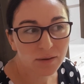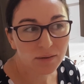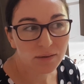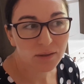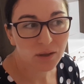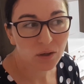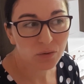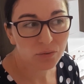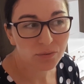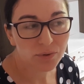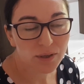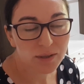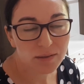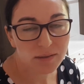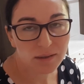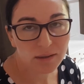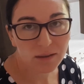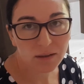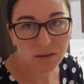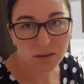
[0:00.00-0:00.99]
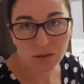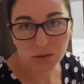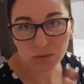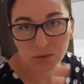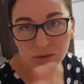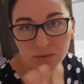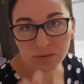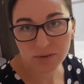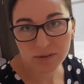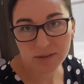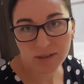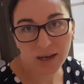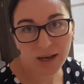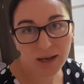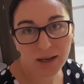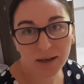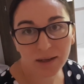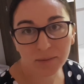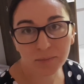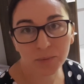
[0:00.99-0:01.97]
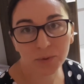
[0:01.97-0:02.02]
Talvez sem aquilo que você,
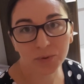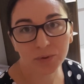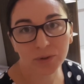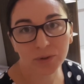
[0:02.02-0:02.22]
ai meu